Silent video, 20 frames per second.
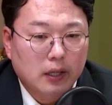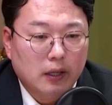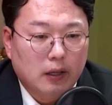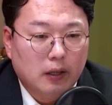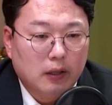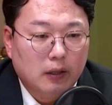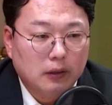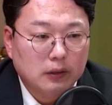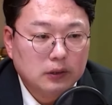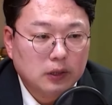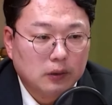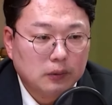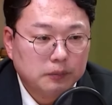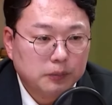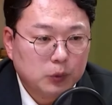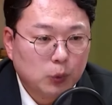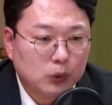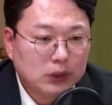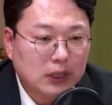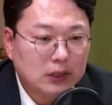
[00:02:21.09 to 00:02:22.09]
어 저,
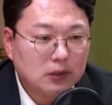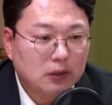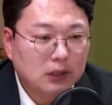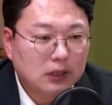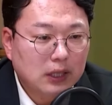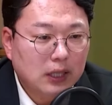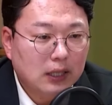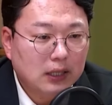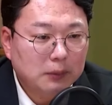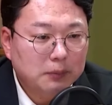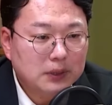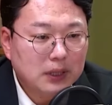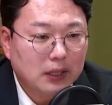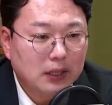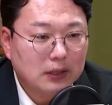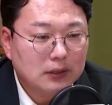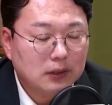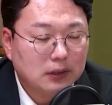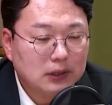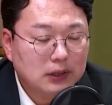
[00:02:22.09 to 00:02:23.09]
녹색정의당
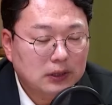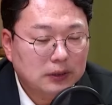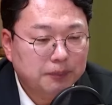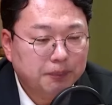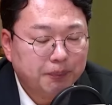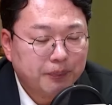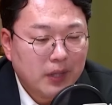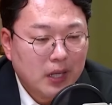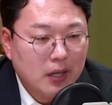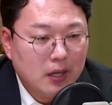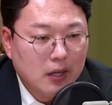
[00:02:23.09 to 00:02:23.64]
입장에서는